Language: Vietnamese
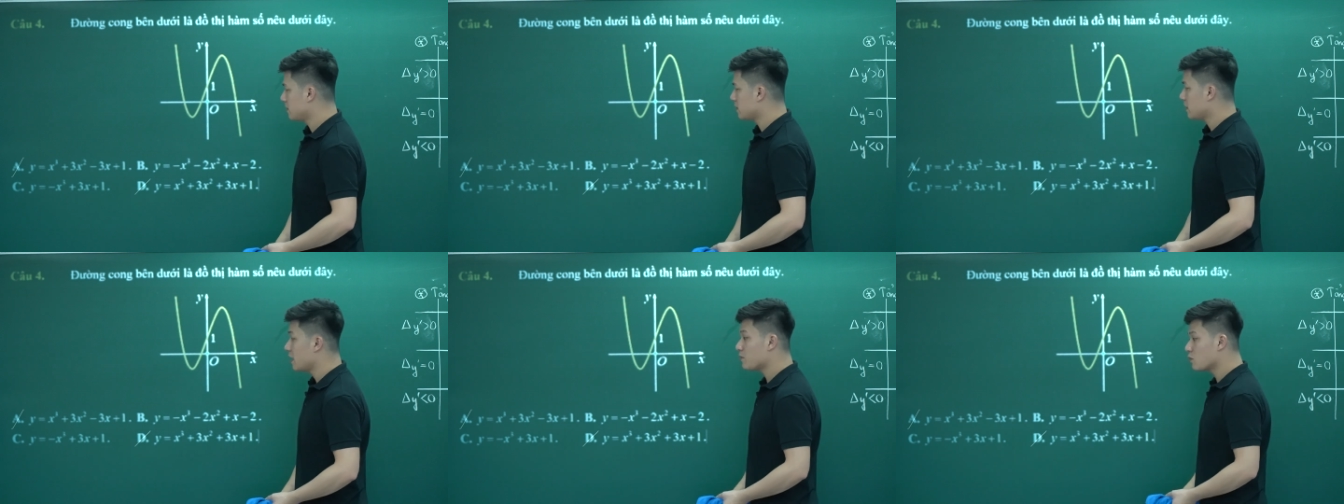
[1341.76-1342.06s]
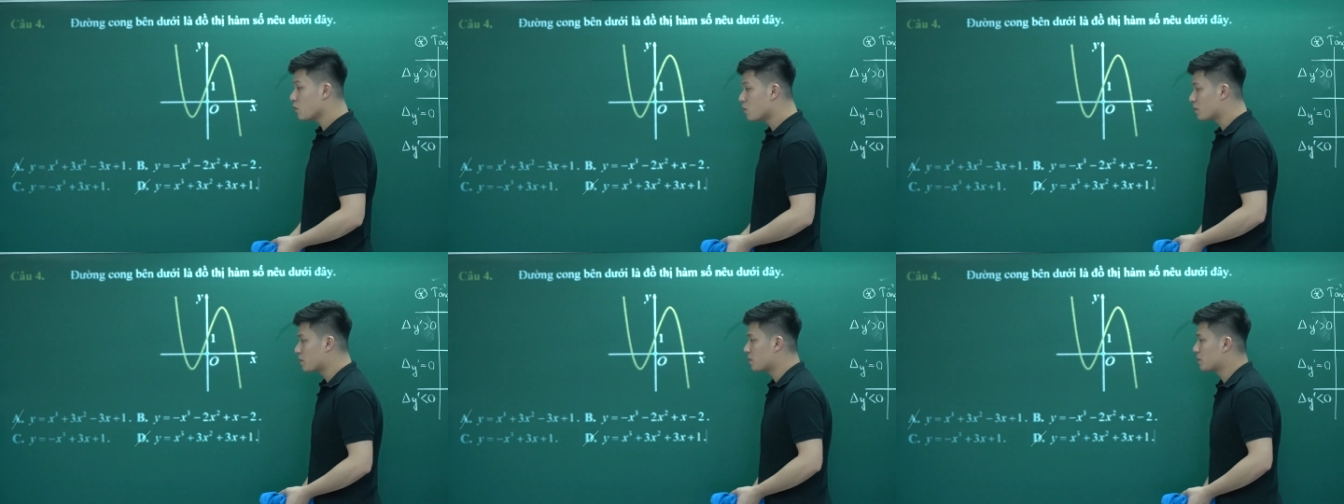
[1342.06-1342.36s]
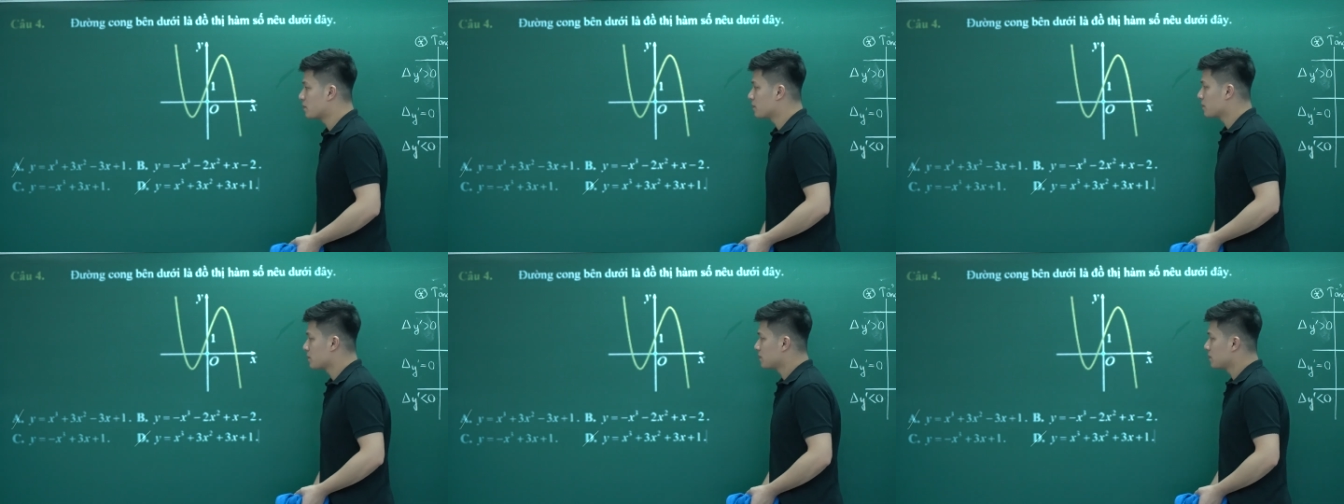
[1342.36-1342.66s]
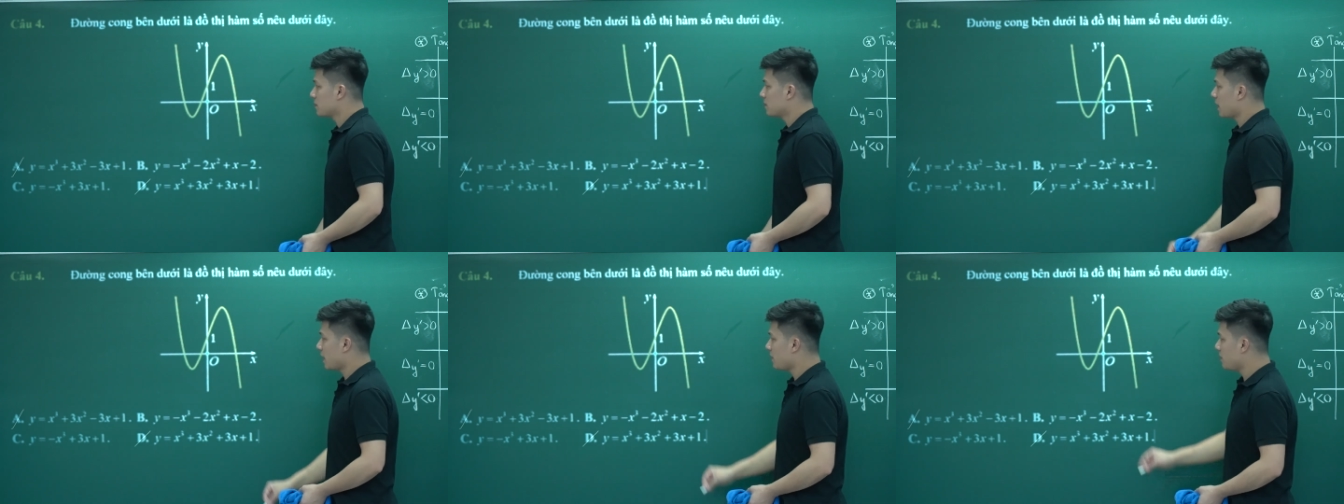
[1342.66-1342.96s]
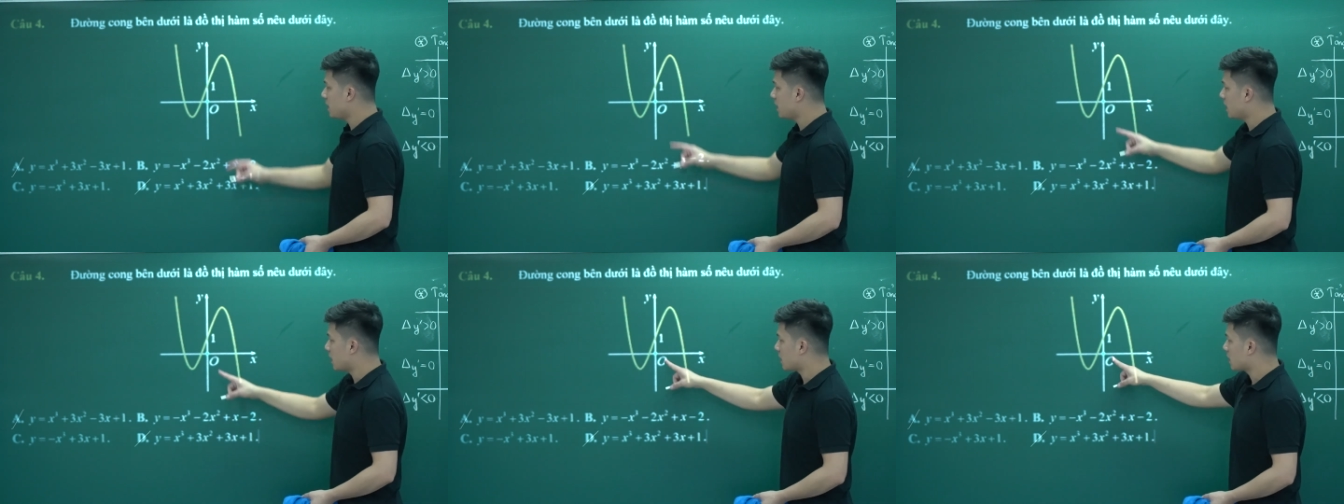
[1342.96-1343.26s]
Tiếp tục Em
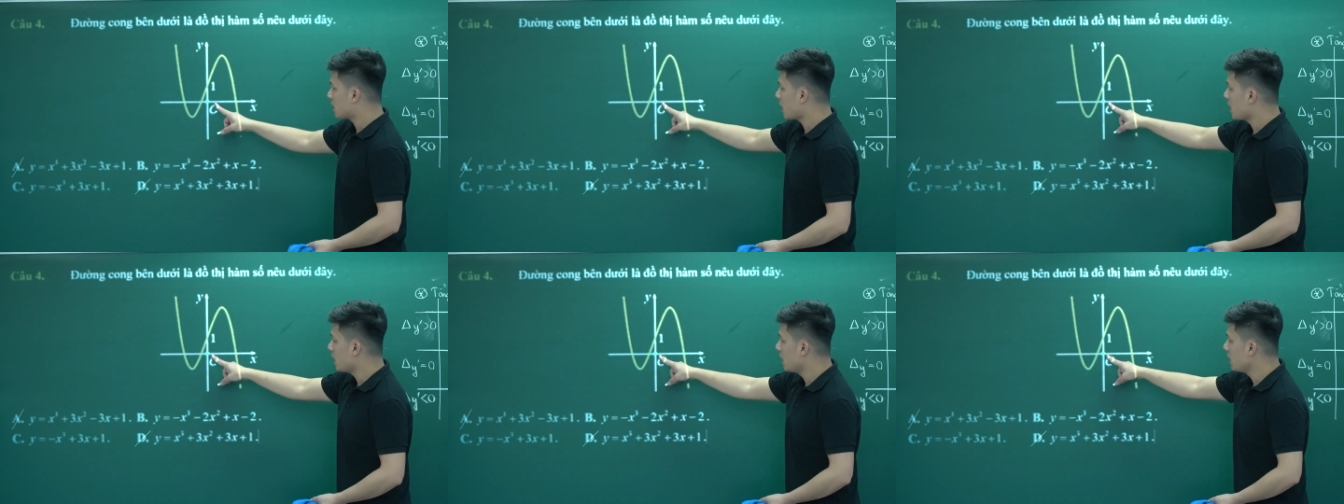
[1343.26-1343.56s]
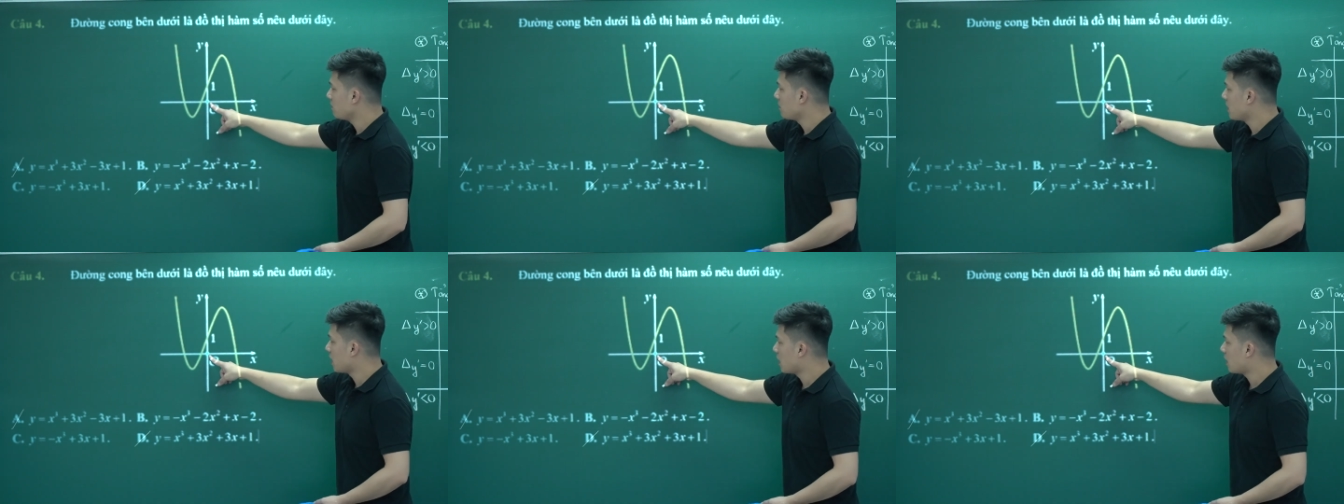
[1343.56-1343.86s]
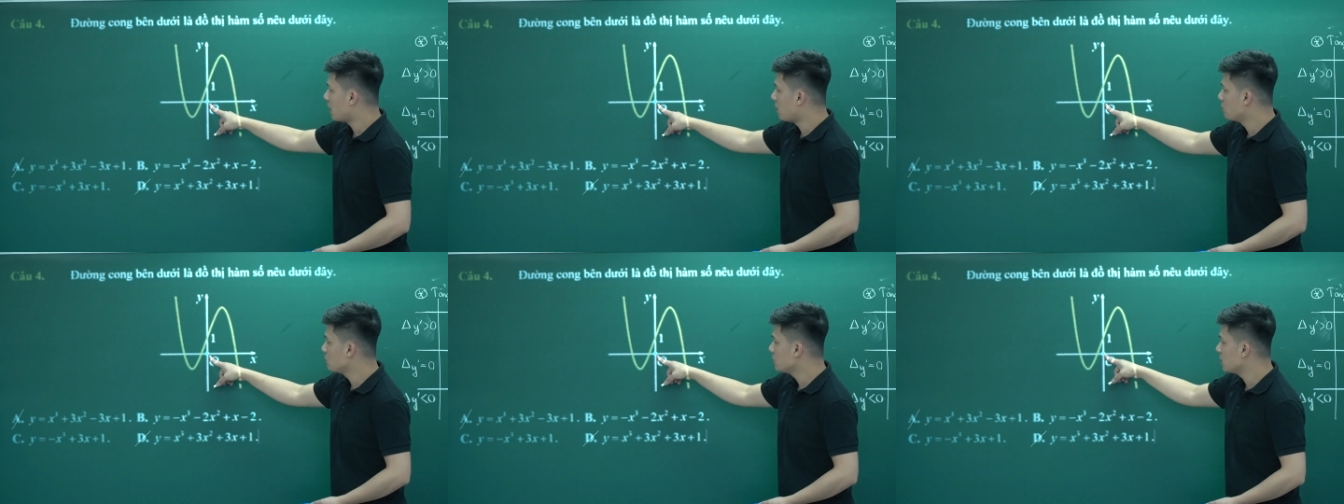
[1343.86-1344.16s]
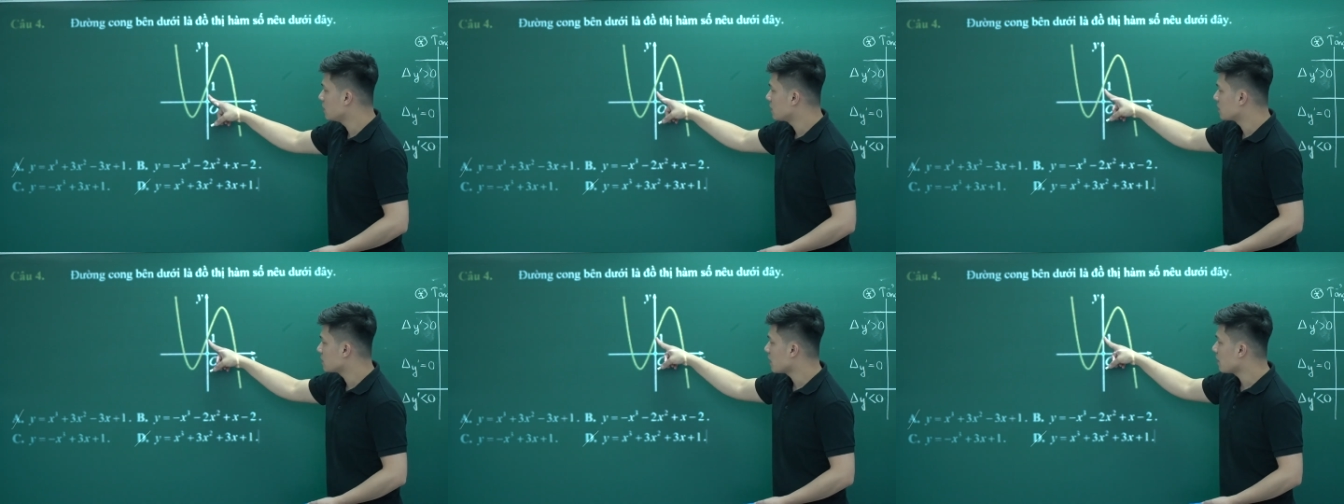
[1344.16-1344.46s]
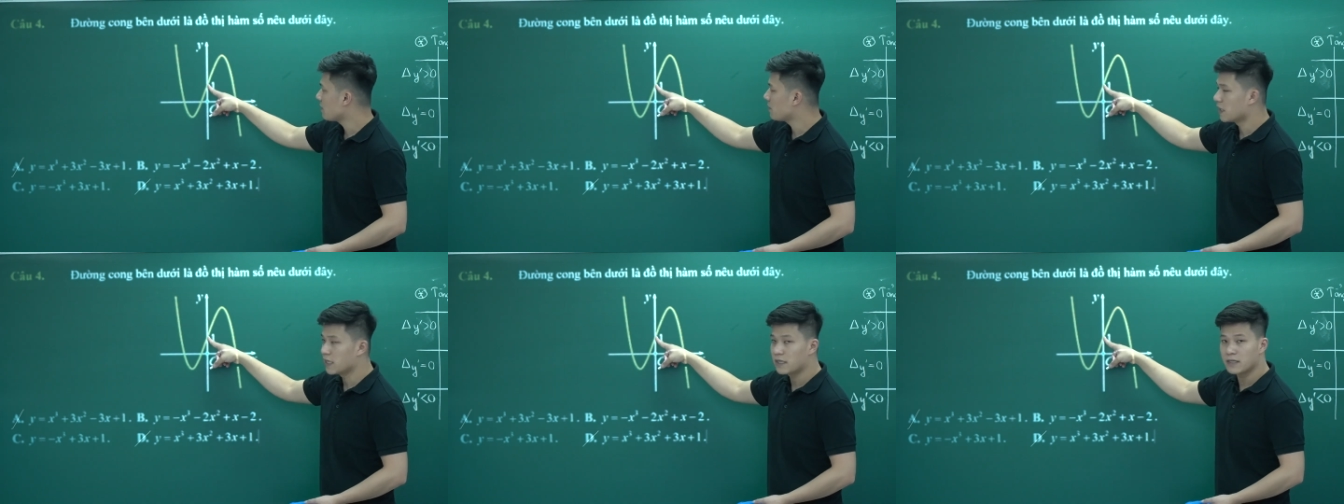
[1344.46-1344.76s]
nhìn này Tại x bằng 0 thì nó
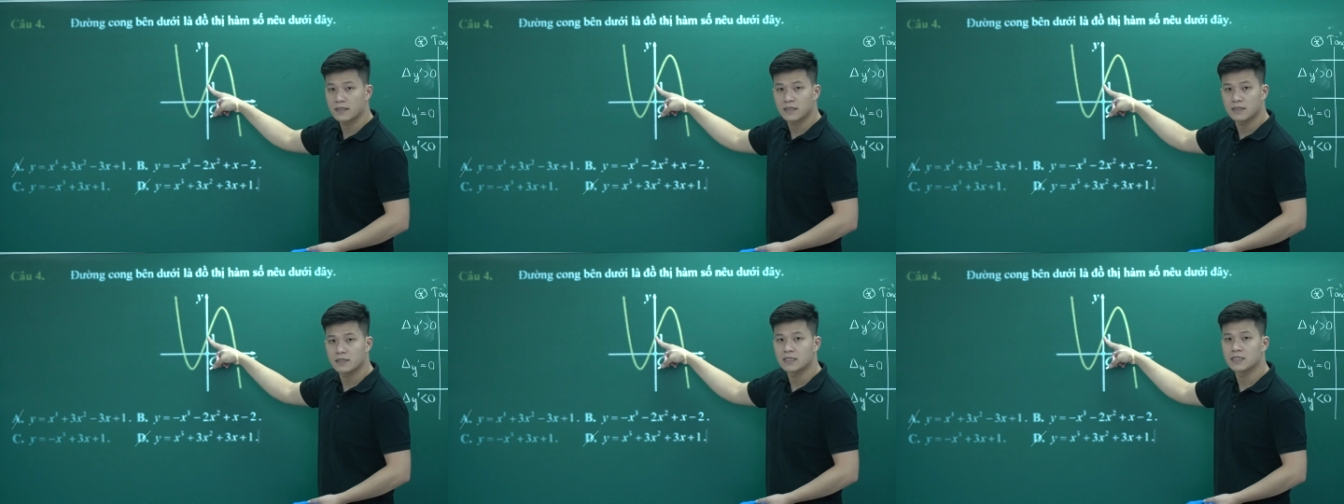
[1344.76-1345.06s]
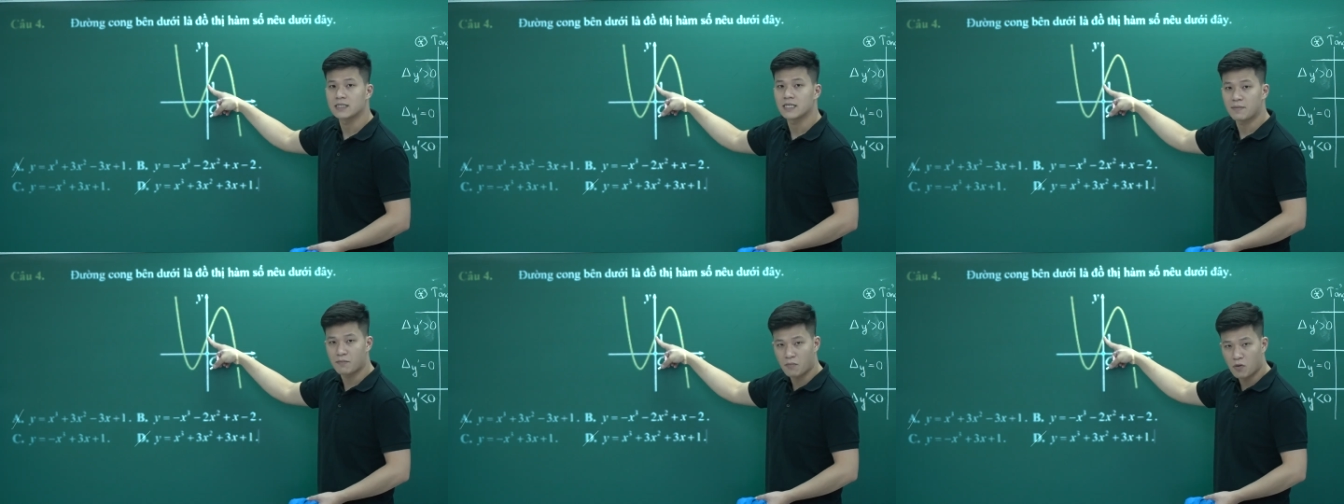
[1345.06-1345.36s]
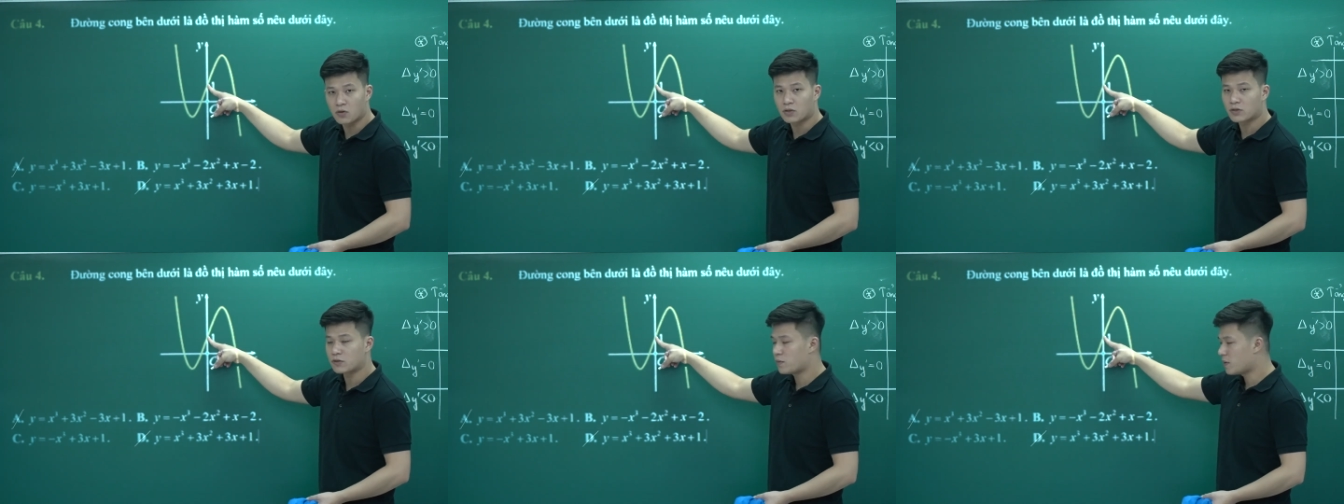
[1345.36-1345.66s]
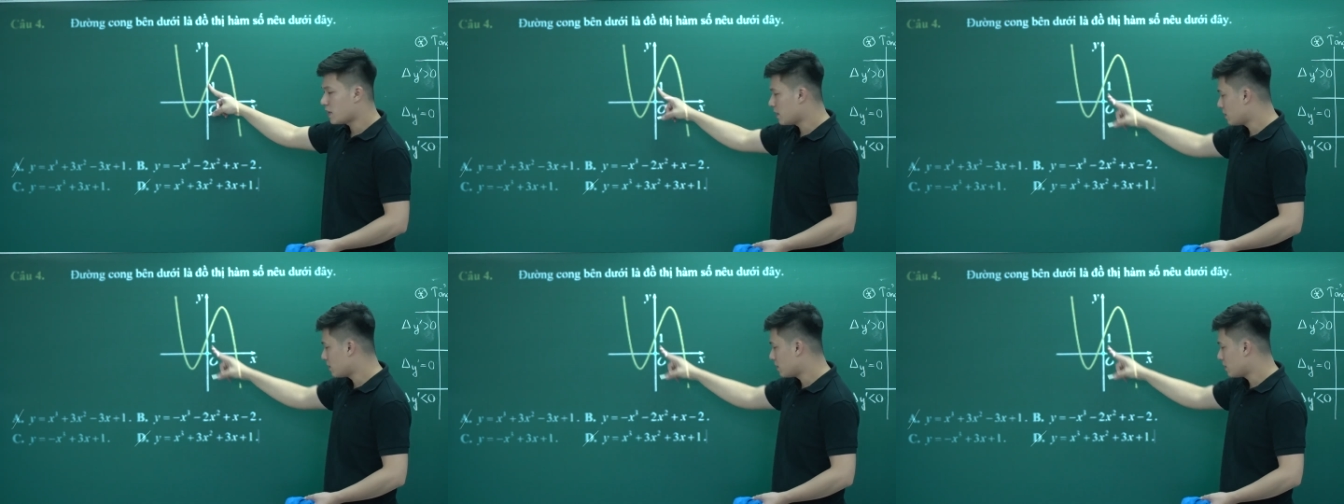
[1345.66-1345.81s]
ra mấy Ra 1 đúng